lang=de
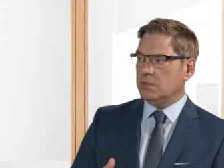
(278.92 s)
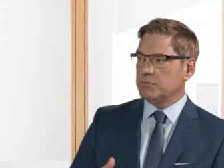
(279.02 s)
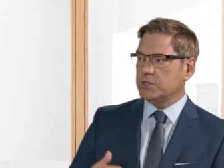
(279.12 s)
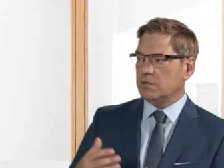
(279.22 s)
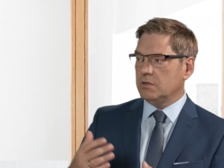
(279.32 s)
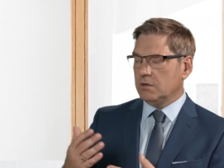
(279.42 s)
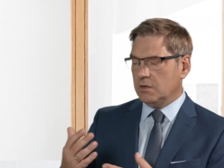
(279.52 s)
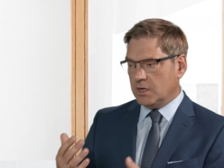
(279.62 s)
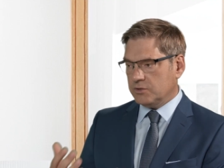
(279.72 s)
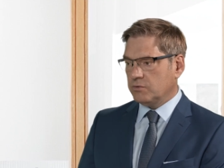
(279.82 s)
teilnimmst, dann
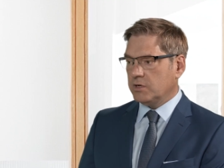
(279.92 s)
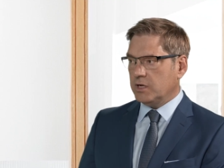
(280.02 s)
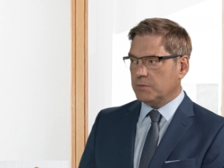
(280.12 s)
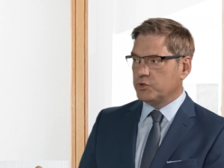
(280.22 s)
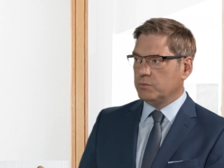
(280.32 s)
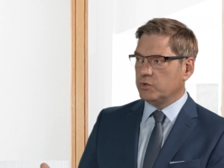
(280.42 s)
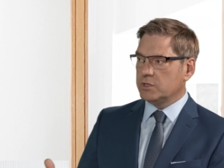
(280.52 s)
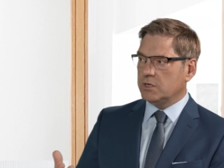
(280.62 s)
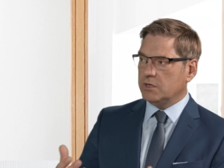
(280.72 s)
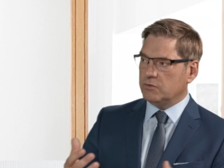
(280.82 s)
hast du kein
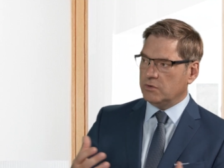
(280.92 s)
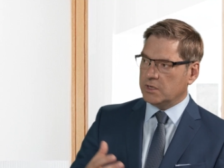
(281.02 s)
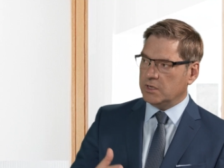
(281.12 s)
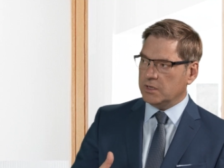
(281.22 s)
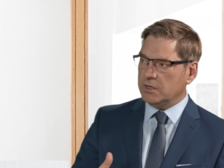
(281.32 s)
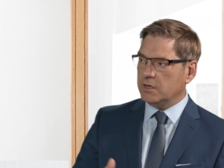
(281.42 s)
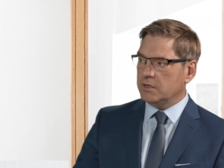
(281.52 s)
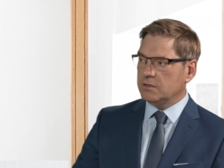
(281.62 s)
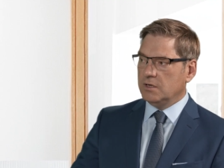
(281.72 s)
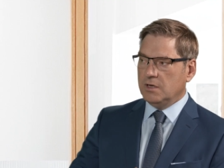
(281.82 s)
Abstimmungsrecht oder kein
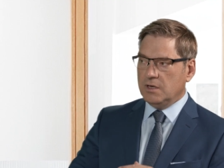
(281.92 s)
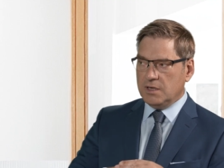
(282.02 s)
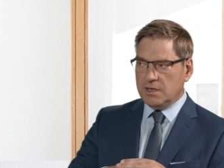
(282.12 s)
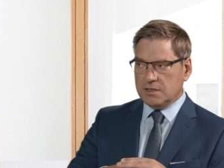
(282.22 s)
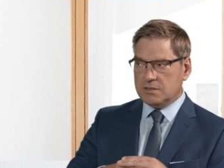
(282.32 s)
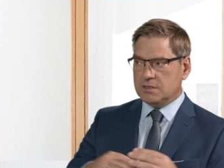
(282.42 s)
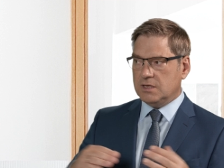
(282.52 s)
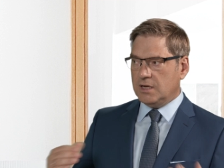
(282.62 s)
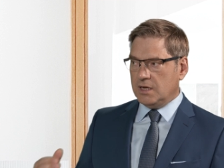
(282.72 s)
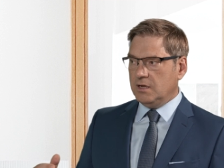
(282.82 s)
Rederecht.
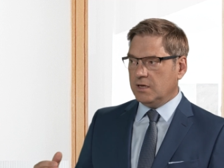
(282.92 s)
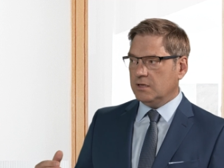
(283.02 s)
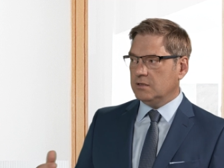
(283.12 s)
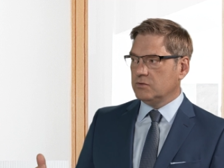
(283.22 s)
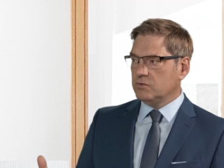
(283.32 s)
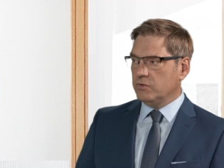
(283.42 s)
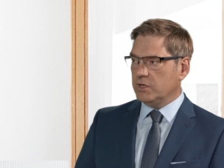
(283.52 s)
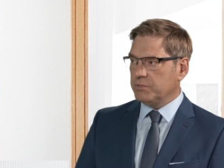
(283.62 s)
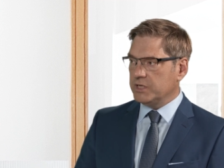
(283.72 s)
Jetzt alle Rechte so wie in der